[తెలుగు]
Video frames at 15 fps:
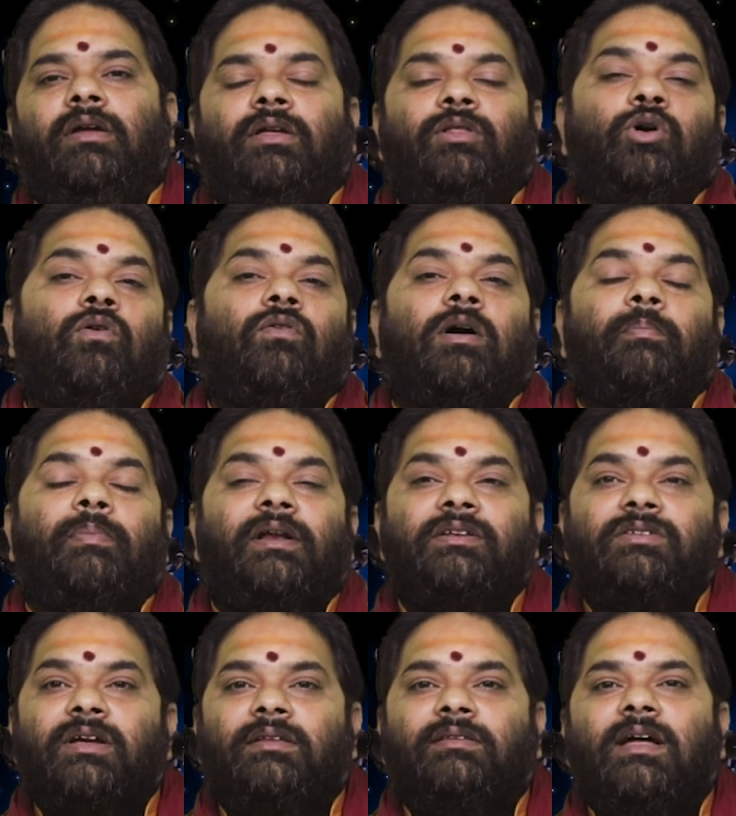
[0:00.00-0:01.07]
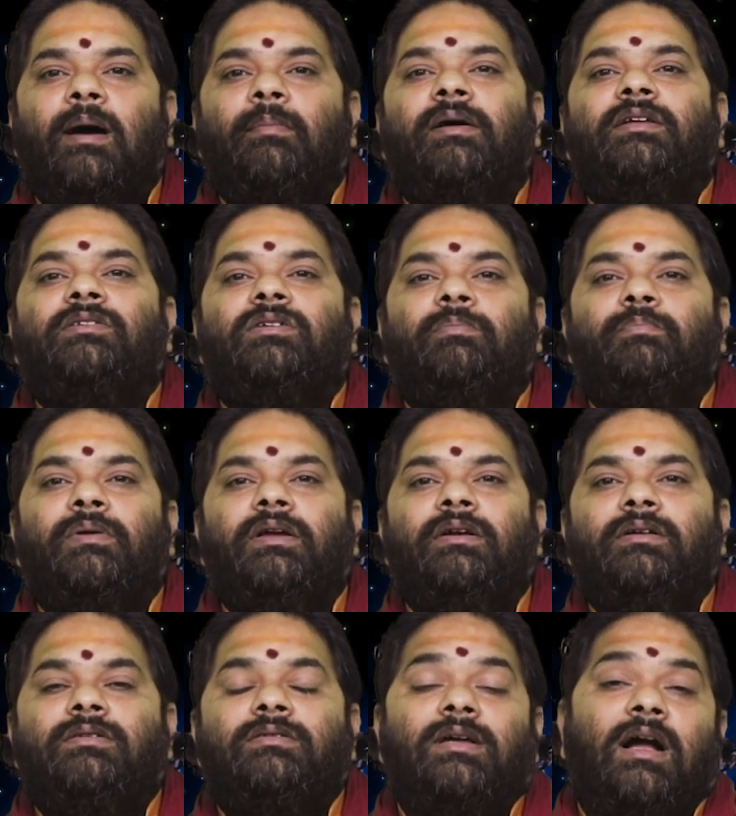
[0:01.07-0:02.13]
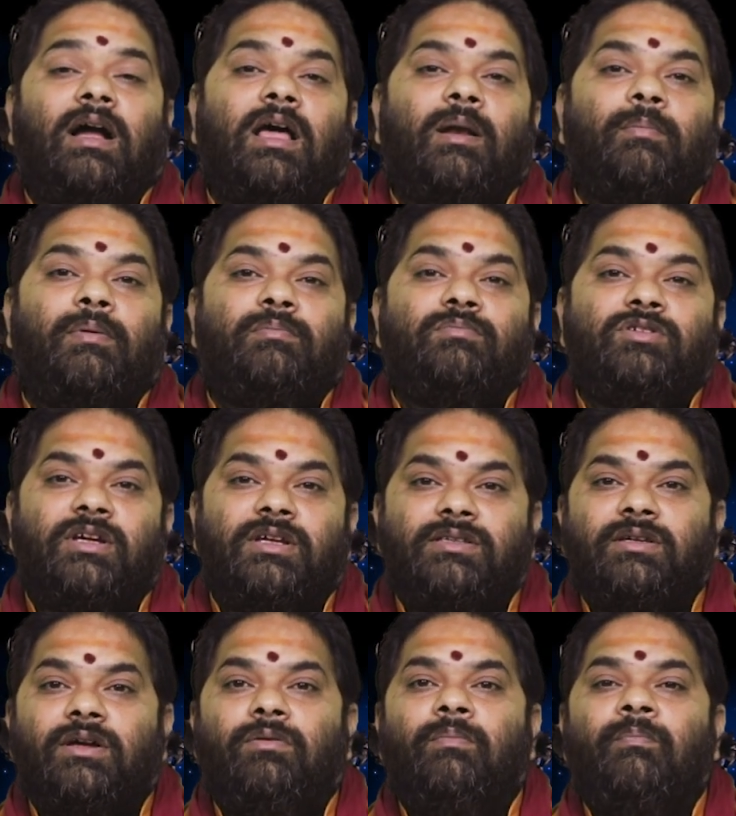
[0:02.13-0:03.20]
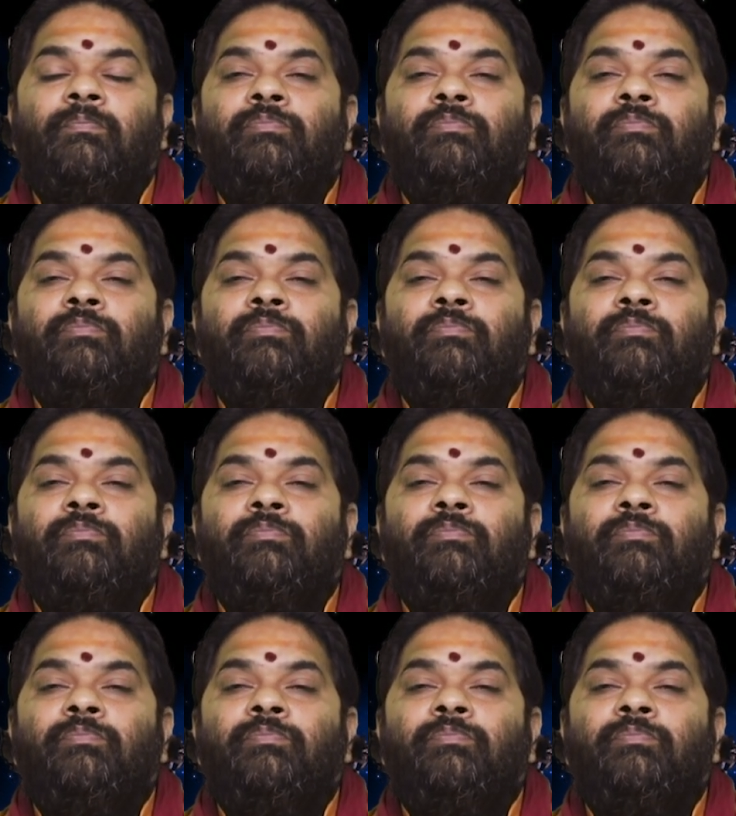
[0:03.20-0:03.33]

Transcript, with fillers: ఏదో ఒక పని చేద్దామని చెప్పి సంకల్పం చేసే